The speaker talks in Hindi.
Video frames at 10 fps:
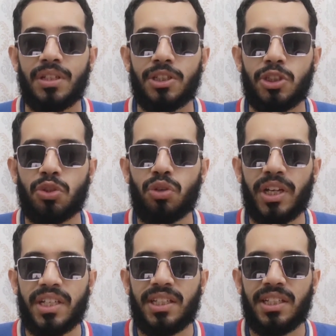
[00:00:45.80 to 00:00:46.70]

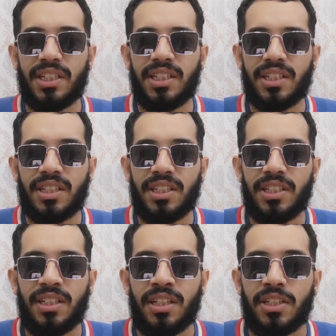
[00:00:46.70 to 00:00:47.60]
यूएई लीग e
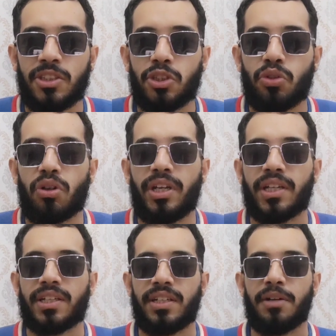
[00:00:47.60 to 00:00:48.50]
की जो
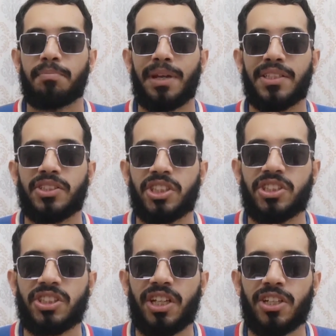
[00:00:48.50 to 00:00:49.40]
एक
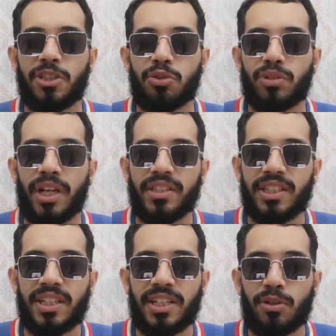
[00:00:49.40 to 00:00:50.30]
मैनचेस्टर
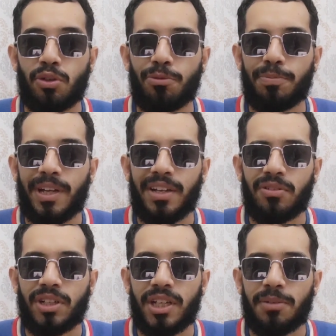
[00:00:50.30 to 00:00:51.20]
यूनाइटेड एक ग्रुप है
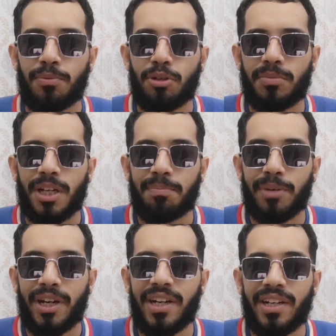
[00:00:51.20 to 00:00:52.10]
उनका एक बहुत बड़ा
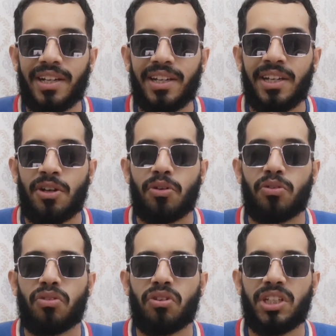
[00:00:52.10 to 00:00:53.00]
ब्रांड है
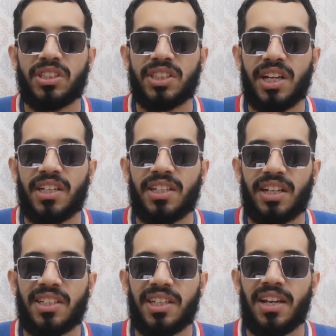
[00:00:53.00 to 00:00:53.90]
उन्होंने साइन
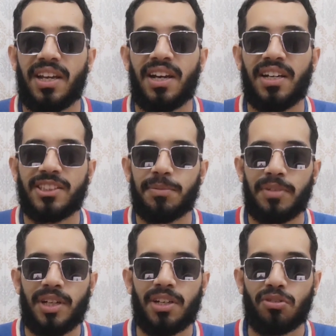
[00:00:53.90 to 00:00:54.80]
कर लिया है आज़म
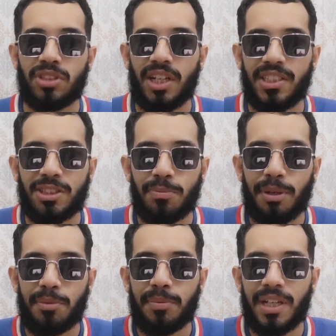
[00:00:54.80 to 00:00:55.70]
खान को ज़रा इसके
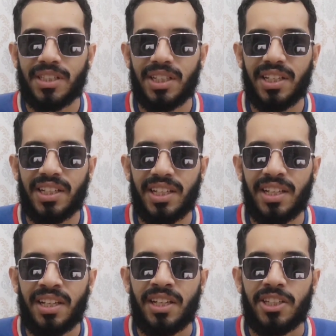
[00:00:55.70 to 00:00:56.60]
ऊपर भी बात
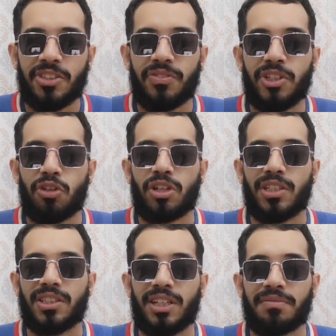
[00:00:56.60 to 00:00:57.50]
करेंगे इस वीडियो के
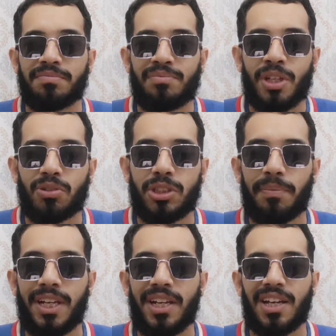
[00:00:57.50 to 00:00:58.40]
अंदर उससे
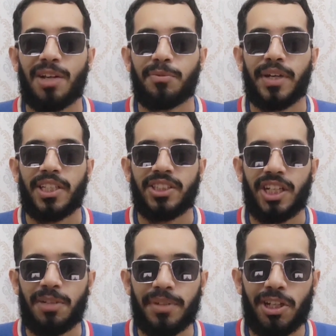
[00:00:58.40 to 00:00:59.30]
पहले अगर आप हमारे
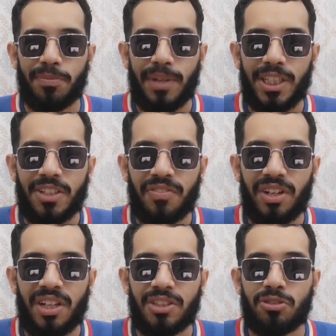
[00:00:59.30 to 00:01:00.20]
चैनल पर और पहली
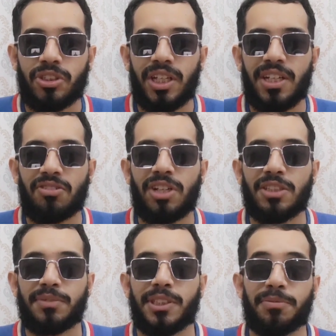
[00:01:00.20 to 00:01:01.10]
दफ़ा आएँ तो चैनल को
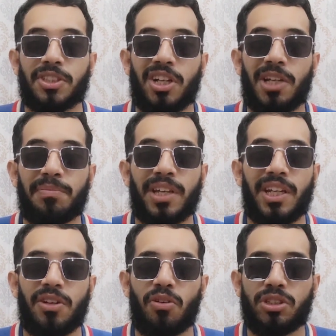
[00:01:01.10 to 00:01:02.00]
लाजमी सब्सक्राइब
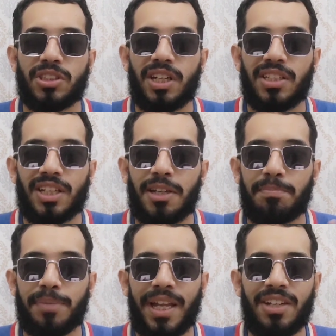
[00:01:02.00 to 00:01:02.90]
करें और साथ लगे
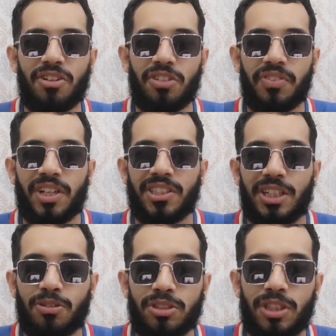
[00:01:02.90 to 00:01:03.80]
बेल नोटिफिकेशन को